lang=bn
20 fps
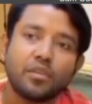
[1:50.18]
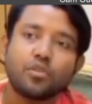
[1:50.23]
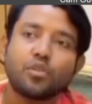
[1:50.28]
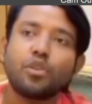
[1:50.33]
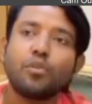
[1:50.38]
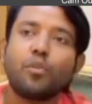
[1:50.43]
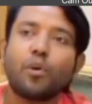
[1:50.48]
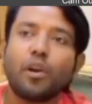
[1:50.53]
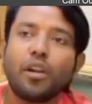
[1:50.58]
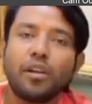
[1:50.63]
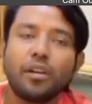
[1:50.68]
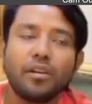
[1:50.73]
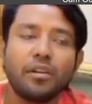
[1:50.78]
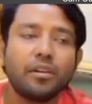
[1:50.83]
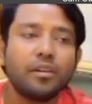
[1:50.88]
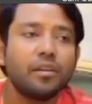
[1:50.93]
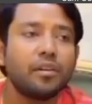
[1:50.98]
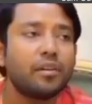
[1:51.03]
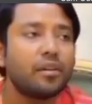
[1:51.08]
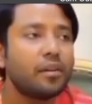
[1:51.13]
যদি বলেন
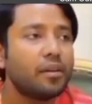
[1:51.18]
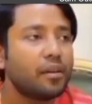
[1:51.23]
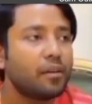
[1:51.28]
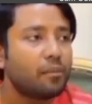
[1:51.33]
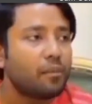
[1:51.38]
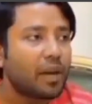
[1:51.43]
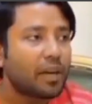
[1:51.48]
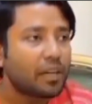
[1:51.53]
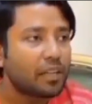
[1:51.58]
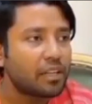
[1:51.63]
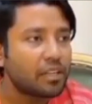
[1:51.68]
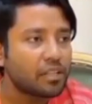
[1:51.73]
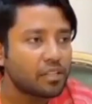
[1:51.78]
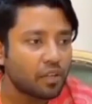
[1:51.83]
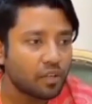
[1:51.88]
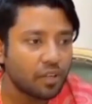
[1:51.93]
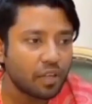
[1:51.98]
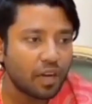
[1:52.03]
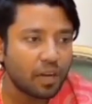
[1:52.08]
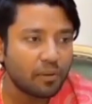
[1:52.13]
বাংলাদেশ
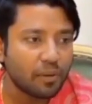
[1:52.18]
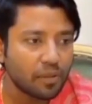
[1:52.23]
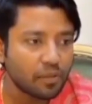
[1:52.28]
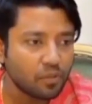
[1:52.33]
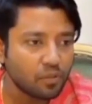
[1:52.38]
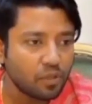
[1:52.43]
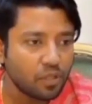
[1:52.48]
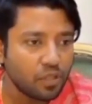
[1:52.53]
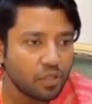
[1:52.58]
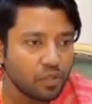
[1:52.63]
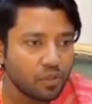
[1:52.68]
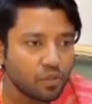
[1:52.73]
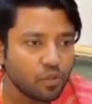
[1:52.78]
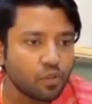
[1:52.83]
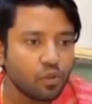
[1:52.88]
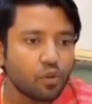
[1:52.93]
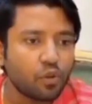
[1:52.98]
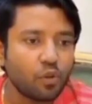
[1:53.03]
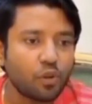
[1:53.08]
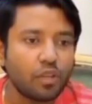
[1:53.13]
সরকার আমাকে যদি
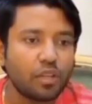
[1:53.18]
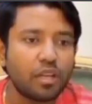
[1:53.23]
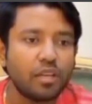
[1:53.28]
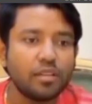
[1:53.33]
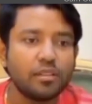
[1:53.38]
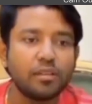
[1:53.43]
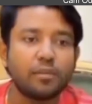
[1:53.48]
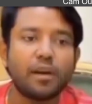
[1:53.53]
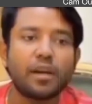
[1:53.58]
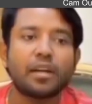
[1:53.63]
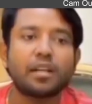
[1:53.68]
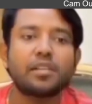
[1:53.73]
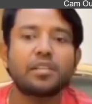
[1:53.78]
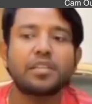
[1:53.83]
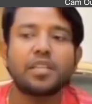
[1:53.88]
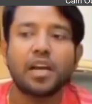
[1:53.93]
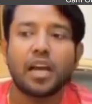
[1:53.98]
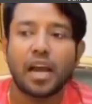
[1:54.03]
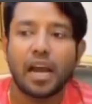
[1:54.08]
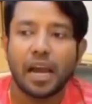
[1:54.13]
সুযোগ করে দেয় যে
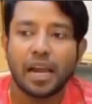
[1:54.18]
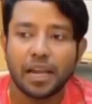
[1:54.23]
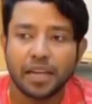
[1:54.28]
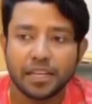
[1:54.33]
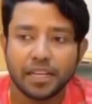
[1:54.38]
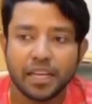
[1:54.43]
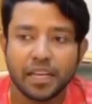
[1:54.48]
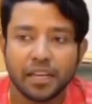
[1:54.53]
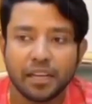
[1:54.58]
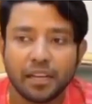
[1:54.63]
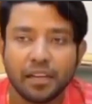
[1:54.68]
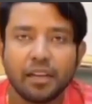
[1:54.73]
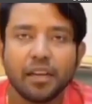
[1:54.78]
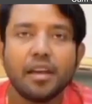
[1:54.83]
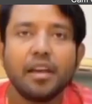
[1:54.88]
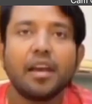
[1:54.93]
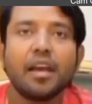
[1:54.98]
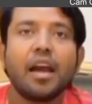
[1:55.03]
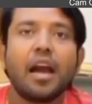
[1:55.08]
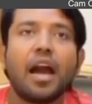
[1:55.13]
বাংলাদেশে এসে
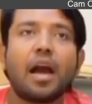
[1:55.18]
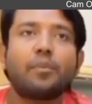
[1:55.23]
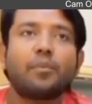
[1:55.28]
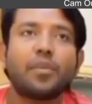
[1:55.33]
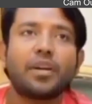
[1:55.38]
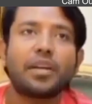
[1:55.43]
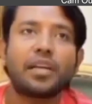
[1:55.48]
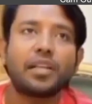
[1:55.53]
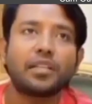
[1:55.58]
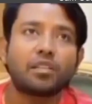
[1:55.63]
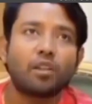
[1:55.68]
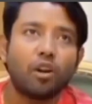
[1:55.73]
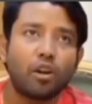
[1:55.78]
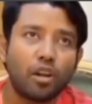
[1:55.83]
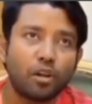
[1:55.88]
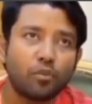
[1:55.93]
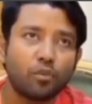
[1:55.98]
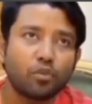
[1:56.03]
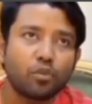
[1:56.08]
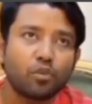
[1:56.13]
আপনার কেস
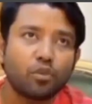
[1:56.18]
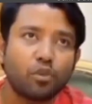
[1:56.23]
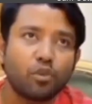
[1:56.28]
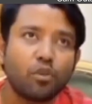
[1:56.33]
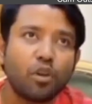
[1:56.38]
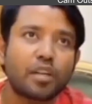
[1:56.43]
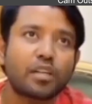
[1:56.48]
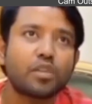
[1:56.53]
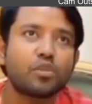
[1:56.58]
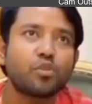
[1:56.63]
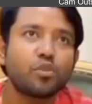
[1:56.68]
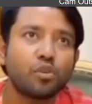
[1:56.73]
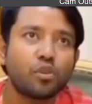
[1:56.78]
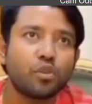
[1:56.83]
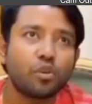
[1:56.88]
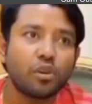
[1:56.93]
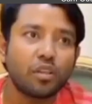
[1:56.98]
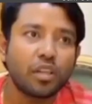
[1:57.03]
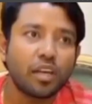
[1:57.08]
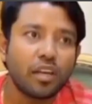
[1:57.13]
লড়ার মতন কোনো একটা সুযোগ
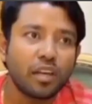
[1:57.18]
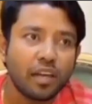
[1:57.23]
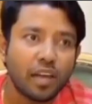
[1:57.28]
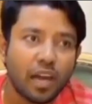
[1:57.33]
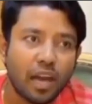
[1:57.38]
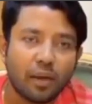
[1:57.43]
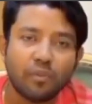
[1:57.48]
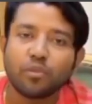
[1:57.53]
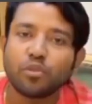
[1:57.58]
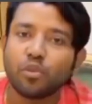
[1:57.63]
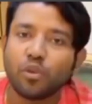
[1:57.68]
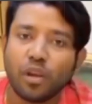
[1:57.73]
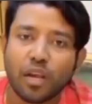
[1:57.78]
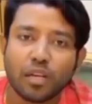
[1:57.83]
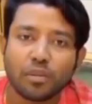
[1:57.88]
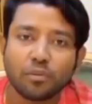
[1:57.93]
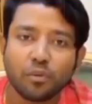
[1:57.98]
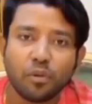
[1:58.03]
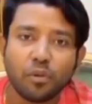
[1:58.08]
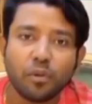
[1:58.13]
করে দেয় আমি চলে
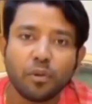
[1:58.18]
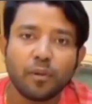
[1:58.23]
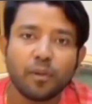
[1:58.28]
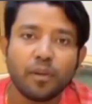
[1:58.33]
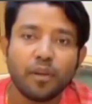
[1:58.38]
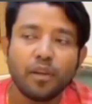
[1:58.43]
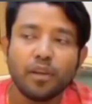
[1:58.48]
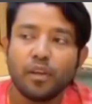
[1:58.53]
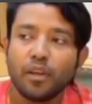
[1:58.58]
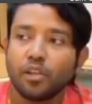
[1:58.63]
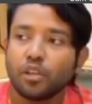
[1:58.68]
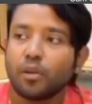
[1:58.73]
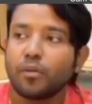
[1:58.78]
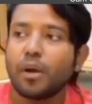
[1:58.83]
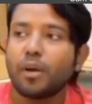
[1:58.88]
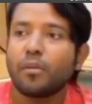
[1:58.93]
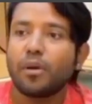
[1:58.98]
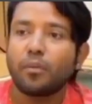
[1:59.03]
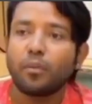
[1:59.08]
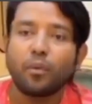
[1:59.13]
আসব তবে
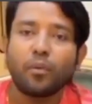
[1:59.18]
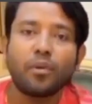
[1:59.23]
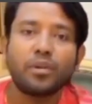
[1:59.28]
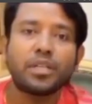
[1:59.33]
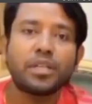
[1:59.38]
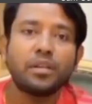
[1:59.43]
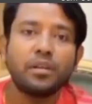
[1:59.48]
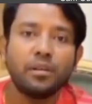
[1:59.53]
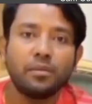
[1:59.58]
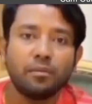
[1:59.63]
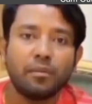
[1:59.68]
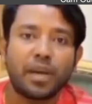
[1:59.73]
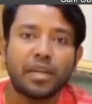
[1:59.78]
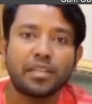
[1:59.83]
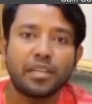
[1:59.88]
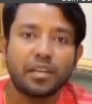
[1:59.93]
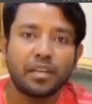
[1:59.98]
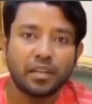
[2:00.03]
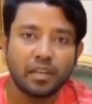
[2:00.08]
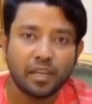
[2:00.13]
আমার প্রবাসী
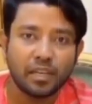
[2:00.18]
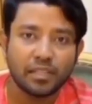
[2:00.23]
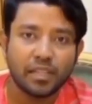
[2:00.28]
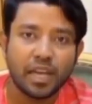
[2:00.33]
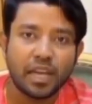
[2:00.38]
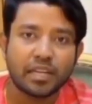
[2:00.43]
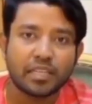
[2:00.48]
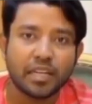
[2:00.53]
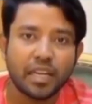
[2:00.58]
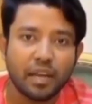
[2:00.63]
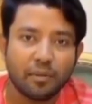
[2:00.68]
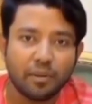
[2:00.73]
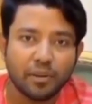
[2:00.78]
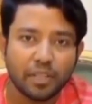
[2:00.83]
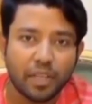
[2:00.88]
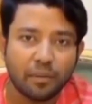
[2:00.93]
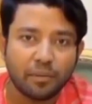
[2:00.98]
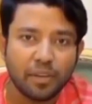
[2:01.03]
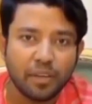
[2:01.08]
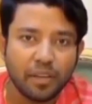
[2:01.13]
ভাইদের কাছে একটাই আমার
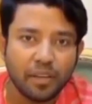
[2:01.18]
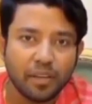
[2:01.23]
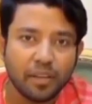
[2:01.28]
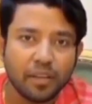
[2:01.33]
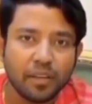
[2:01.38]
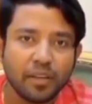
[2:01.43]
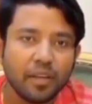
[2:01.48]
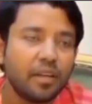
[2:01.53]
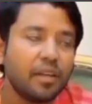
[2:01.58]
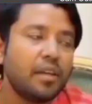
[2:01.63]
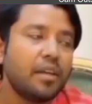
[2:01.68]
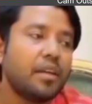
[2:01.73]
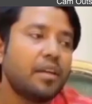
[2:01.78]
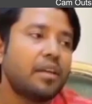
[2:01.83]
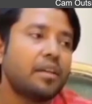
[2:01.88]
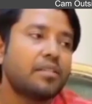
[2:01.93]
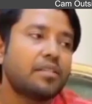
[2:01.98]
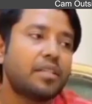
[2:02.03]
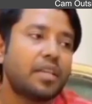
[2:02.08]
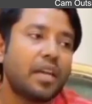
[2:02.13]
দাবি
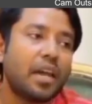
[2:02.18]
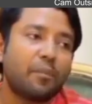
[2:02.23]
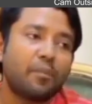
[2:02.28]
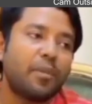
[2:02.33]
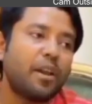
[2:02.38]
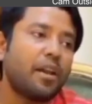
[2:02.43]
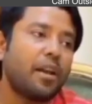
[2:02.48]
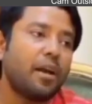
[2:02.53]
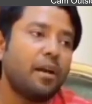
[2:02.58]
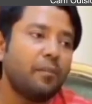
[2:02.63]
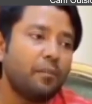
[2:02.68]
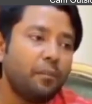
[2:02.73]
যে আপনারা